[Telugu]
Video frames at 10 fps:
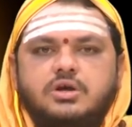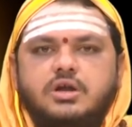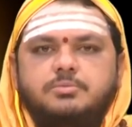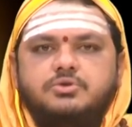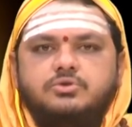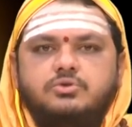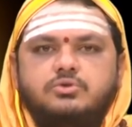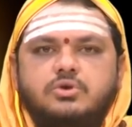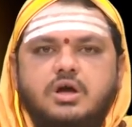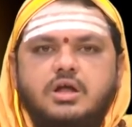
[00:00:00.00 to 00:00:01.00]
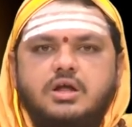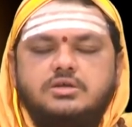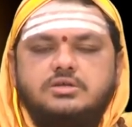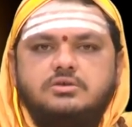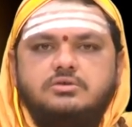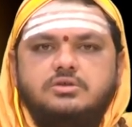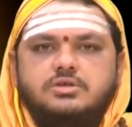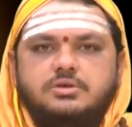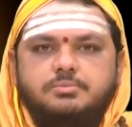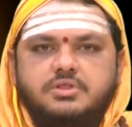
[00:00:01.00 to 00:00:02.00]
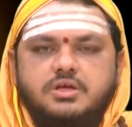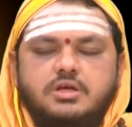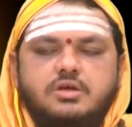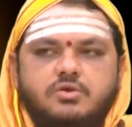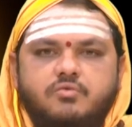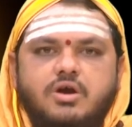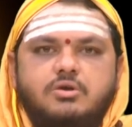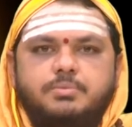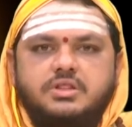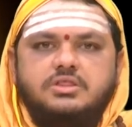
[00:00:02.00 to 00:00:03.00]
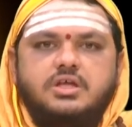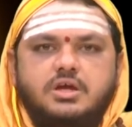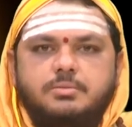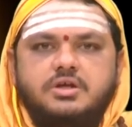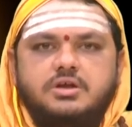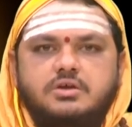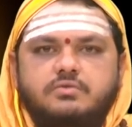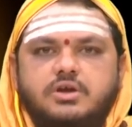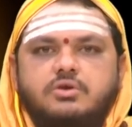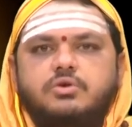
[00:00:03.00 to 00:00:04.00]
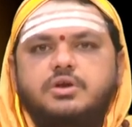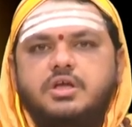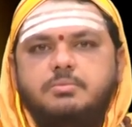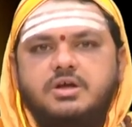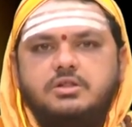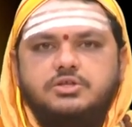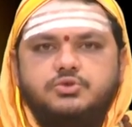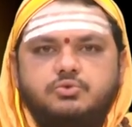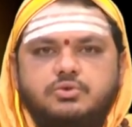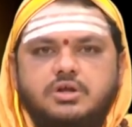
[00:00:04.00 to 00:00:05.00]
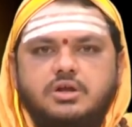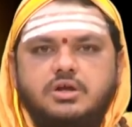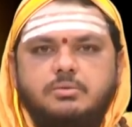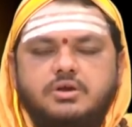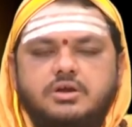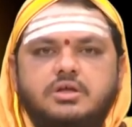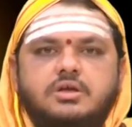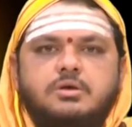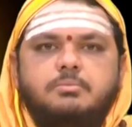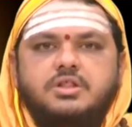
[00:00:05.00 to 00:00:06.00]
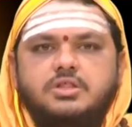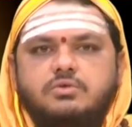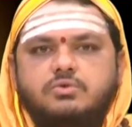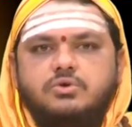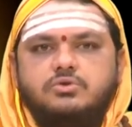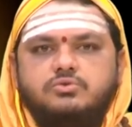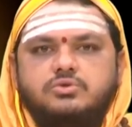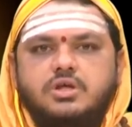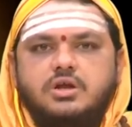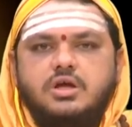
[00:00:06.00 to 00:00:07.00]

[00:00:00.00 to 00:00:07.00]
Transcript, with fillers: కనిపిస్తుందో ఆ రాష్ట్రం గురించి చెప్తే వాళ్ళు ప్రత్యేకమైనటువంటి కొన్ని నియమాలు తీసుకుంటారు కాబట్టి ప్రతి ఒక్కరు చూస్తారు